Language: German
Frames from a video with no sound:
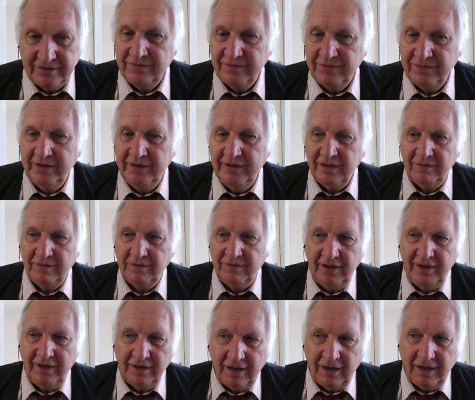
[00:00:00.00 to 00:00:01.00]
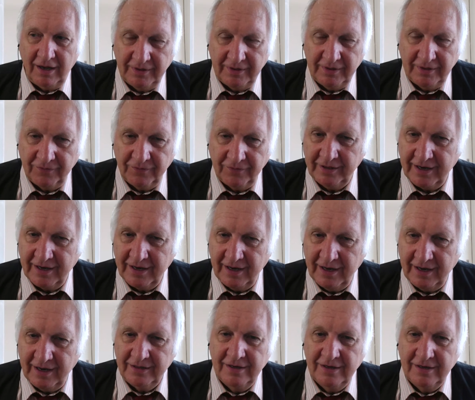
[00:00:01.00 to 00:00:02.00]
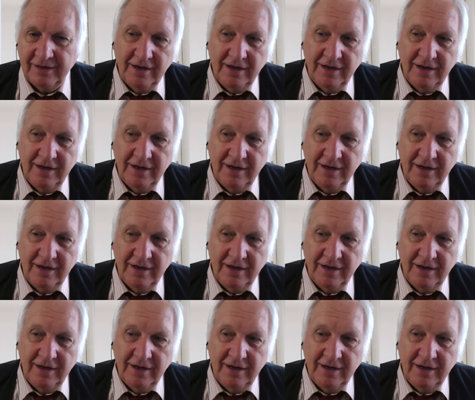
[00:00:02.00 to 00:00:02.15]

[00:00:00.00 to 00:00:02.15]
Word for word: schwierigeren Weg nahmen auf den Grat,